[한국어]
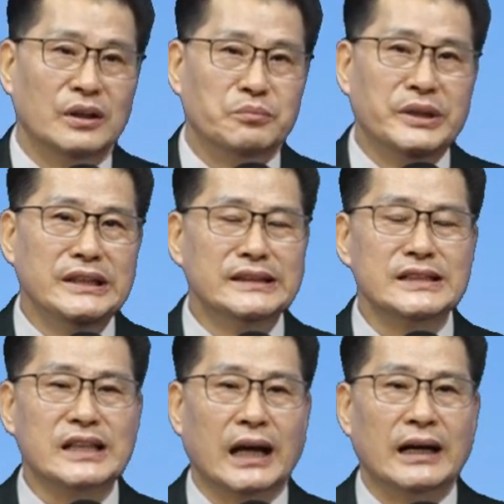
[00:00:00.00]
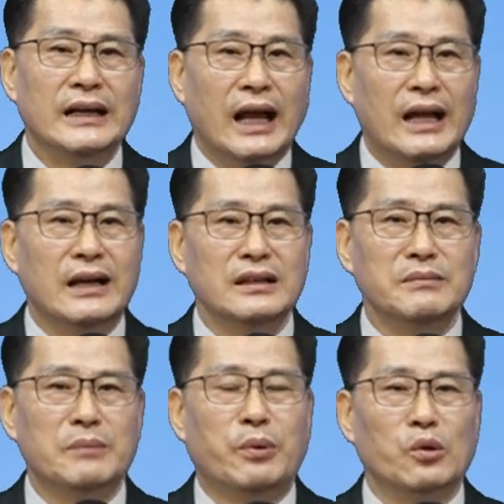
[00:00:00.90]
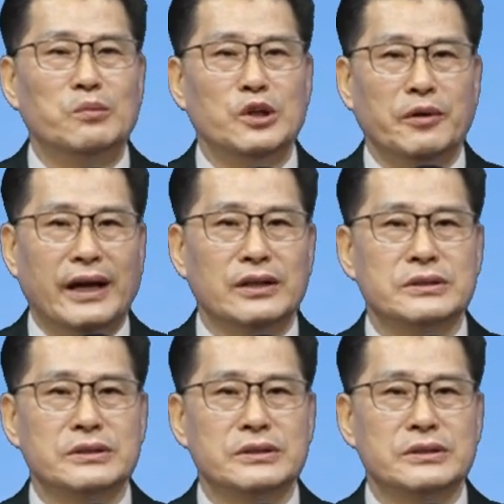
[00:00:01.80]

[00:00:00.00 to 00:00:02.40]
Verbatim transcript: 믿는 자, 하나님의 복음을 위하여